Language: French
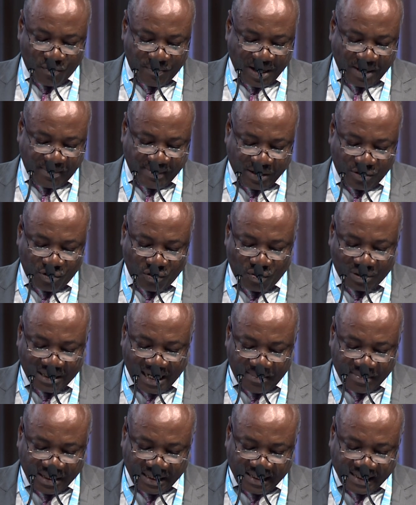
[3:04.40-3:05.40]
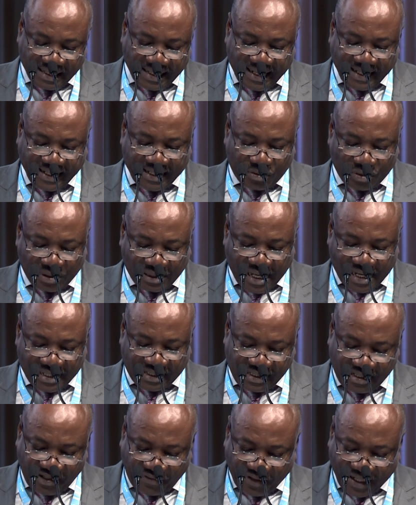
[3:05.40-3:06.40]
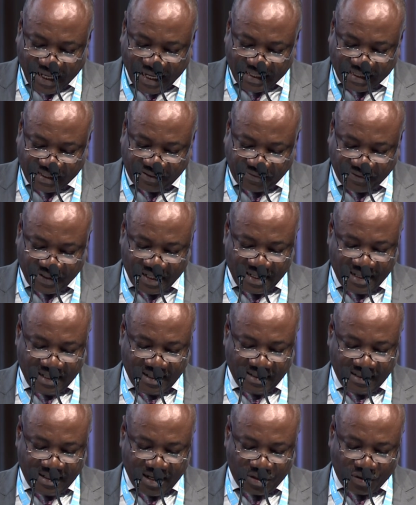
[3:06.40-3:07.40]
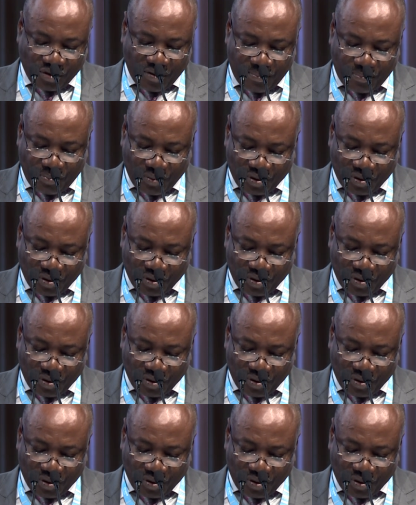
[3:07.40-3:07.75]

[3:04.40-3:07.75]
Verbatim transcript: permettre de comptabiliser des résultats significatifs dans un